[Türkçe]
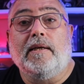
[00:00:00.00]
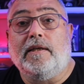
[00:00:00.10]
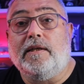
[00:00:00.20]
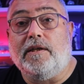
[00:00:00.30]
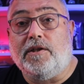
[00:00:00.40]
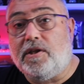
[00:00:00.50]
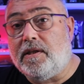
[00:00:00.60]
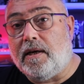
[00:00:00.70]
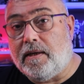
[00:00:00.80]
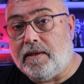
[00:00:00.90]
e,
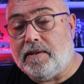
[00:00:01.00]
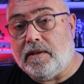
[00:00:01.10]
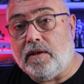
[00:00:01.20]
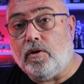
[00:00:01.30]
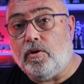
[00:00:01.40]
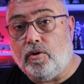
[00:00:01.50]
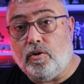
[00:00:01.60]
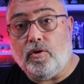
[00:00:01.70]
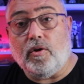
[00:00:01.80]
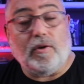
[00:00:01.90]
işin arkasında
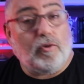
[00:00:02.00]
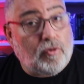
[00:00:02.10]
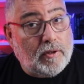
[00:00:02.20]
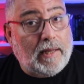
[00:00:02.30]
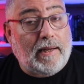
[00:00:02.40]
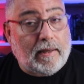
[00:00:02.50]
olduğu güzel,